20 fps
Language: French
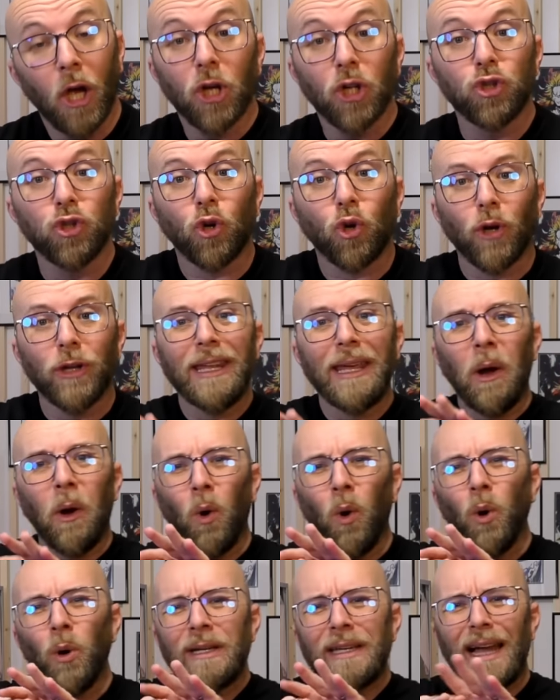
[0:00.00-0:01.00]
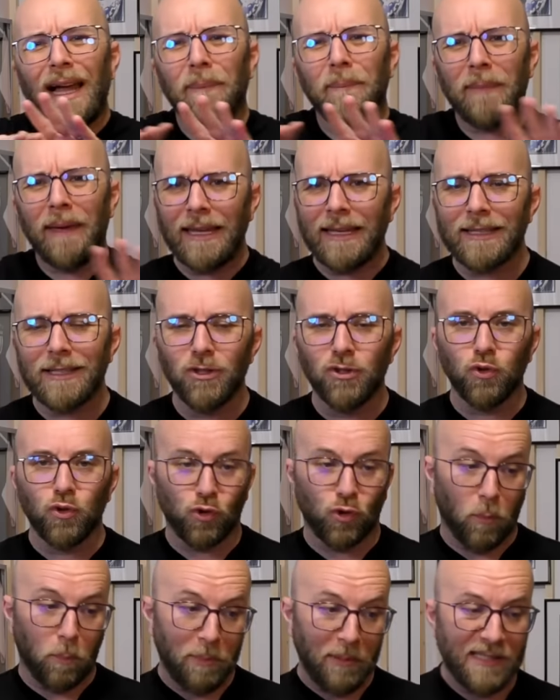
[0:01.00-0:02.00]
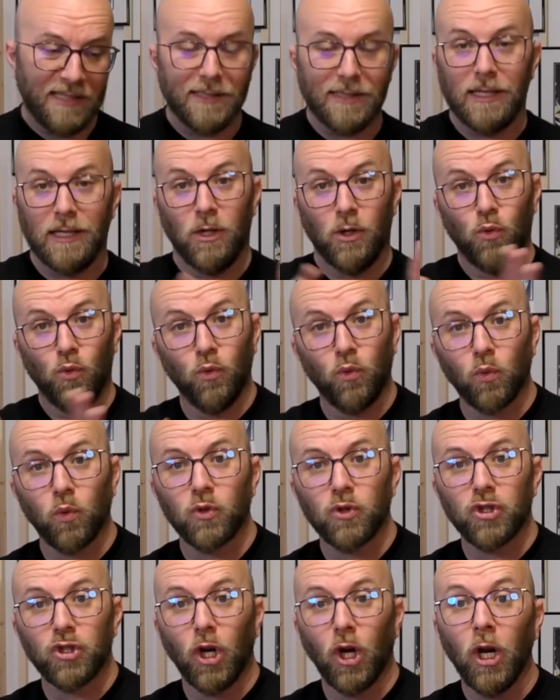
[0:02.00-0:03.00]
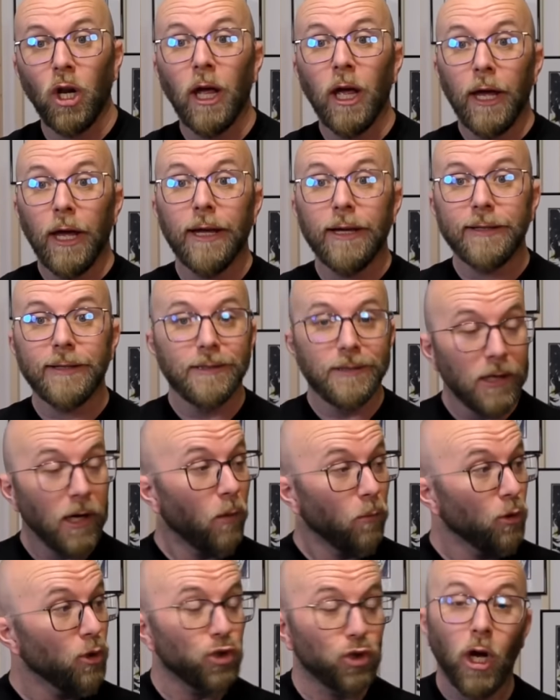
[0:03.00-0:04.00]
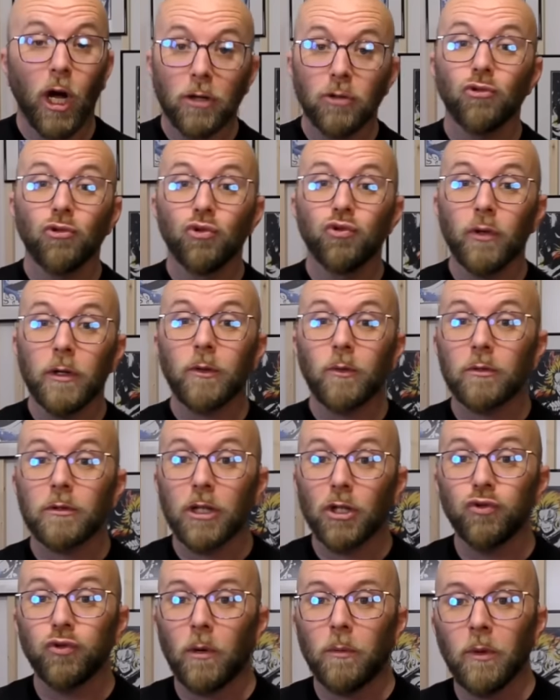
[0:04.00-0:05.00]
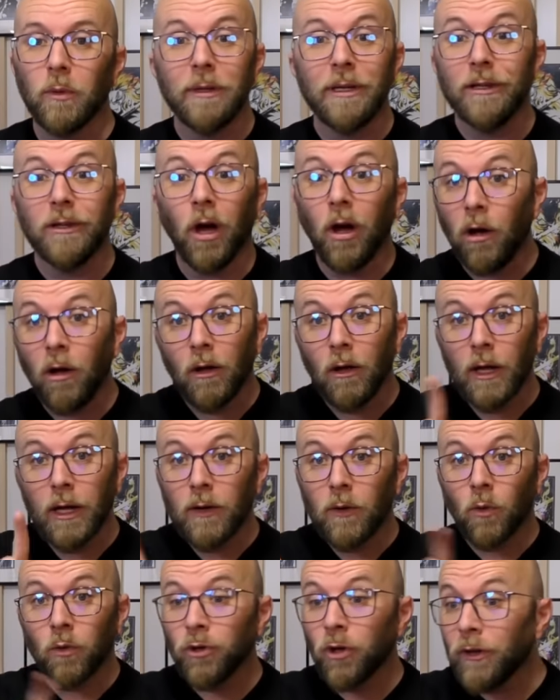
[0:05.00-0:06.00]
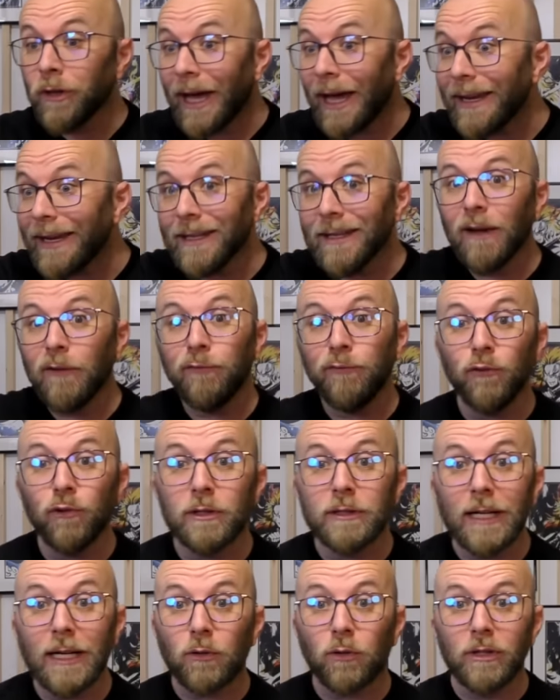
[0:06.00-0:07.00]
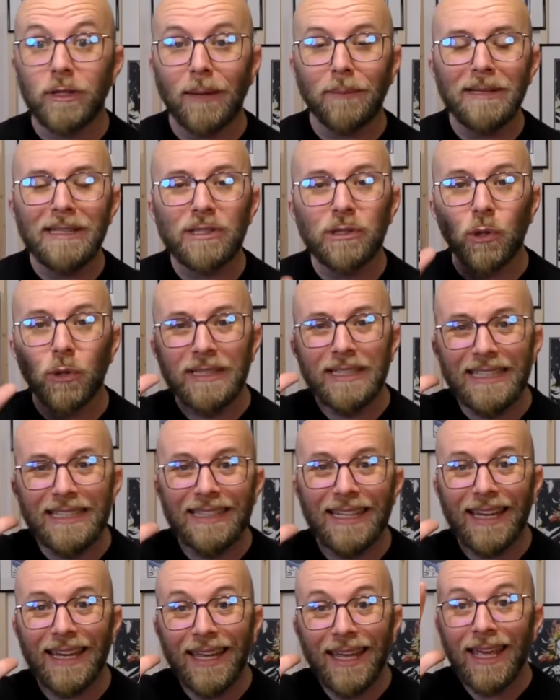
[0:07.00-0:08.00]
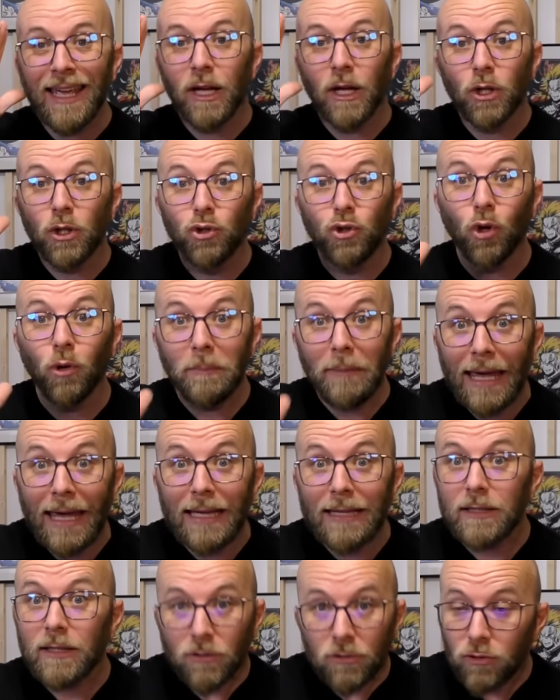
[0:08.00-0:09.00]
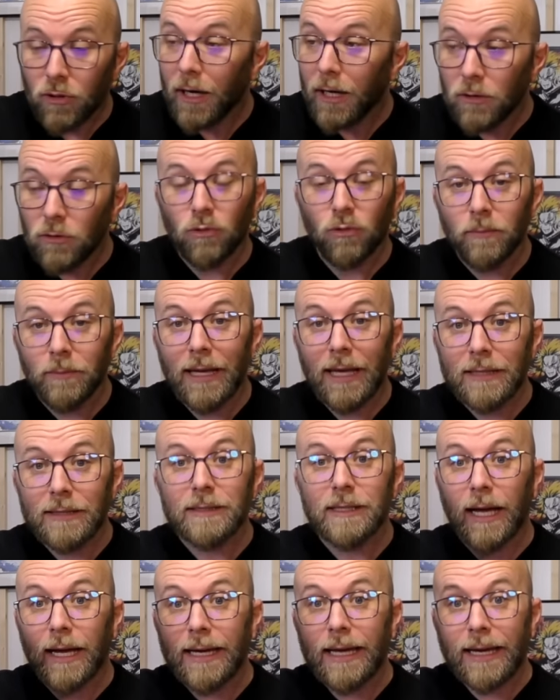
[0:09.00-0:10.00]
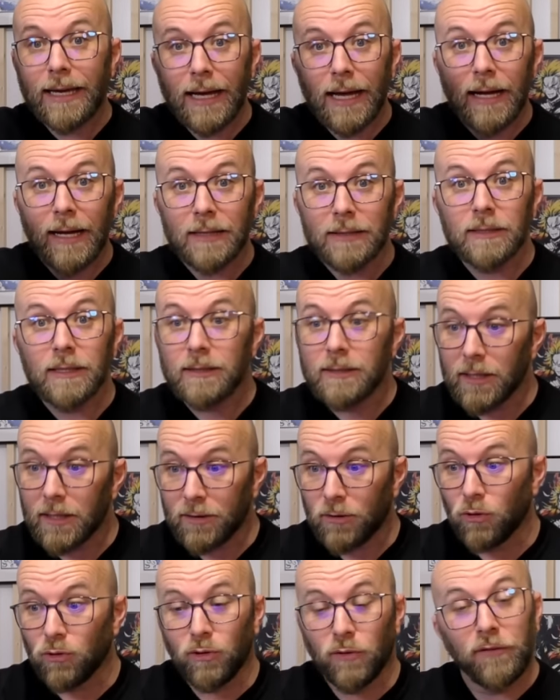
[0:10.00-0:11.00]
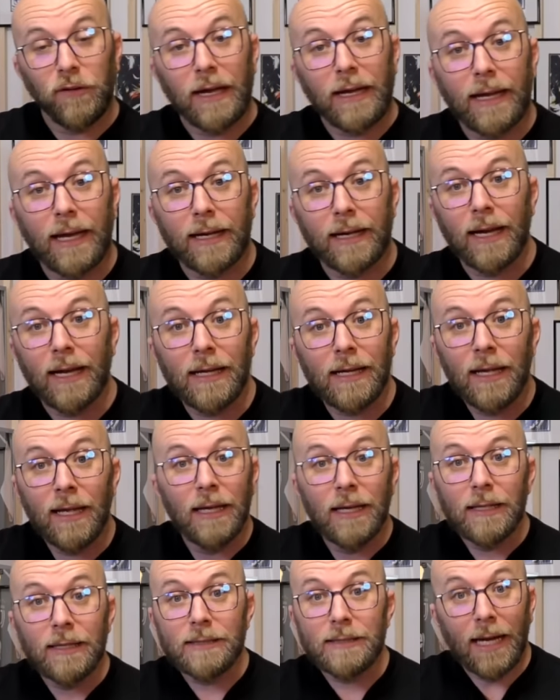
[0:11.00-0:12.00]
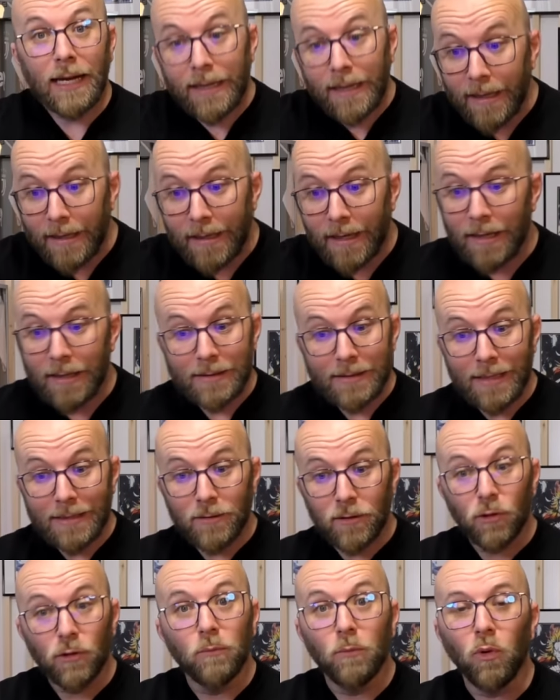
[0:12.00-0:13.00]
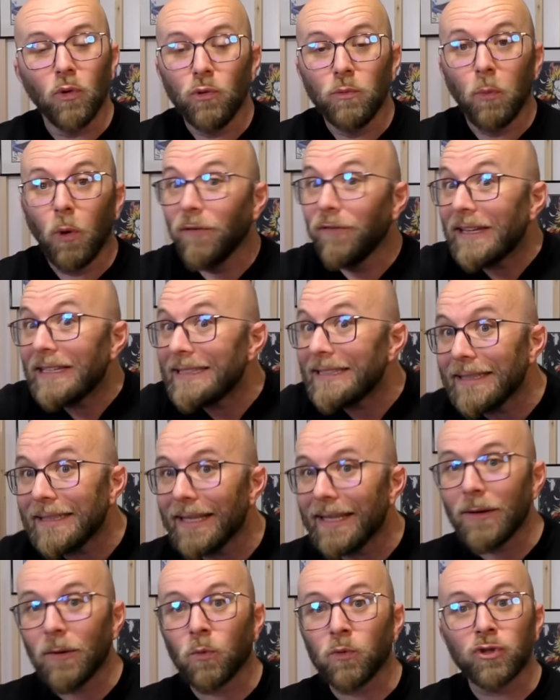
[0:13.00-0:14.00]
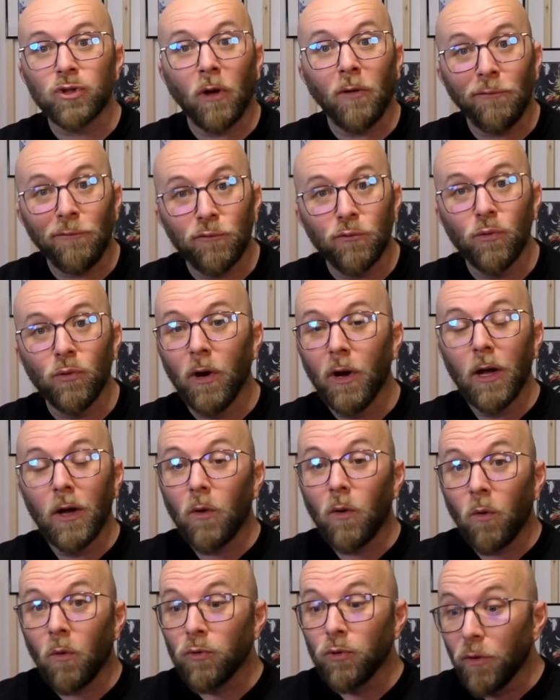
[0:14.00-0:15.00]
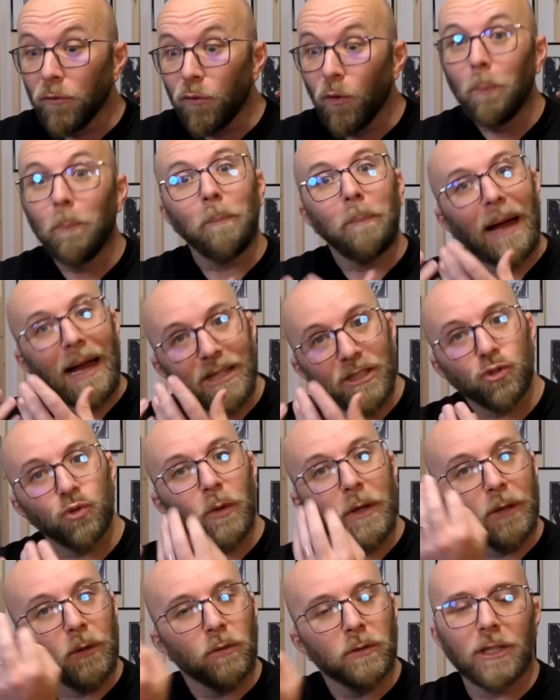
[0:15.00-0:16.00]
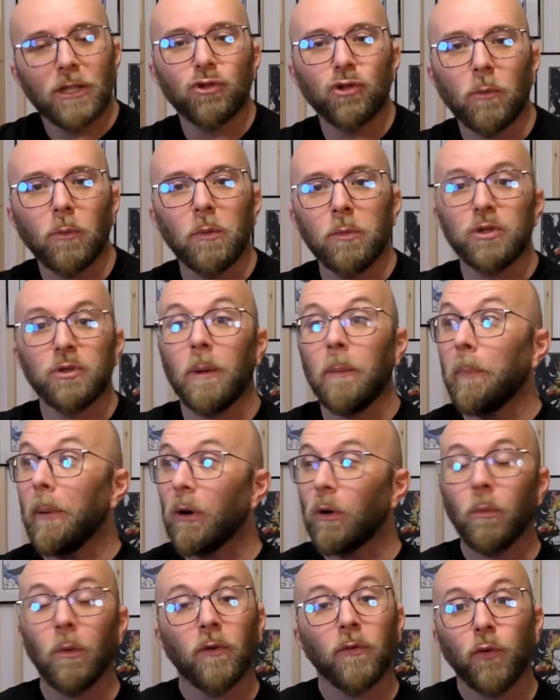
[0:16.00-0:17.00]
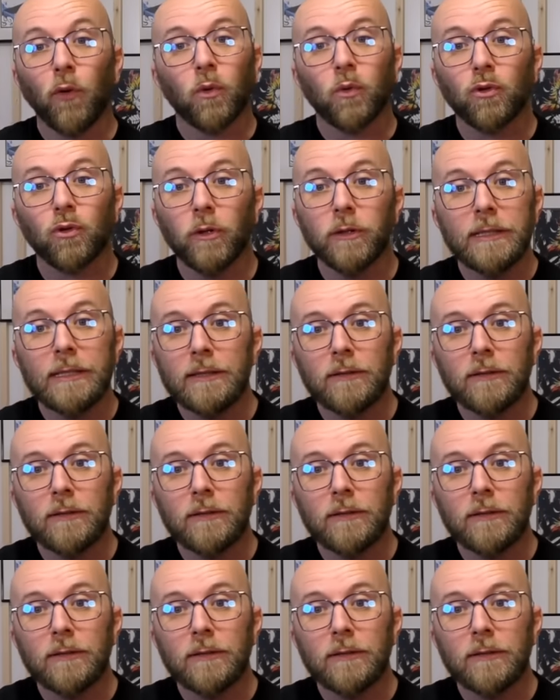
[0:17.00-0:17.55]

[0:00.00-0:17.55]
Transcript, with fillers: Je connais aucun mec qui joue sur PC ou console et qui dit ah, moi j'ai hâte de jouer contre les joueurs mobiles. Non, on n'en a rien à foutre, ça Konami, c'est une idée de merde. Tu vois, de merde, c'est un caca. C'est ça, quand tu fais un caca, c'est un caca. Ça, c'est une, mauvaise idée. On s'en fout. On ne veut pas jouer contre les joueurs mobiles. Je sais même pas comment il faut qu'on te le dise.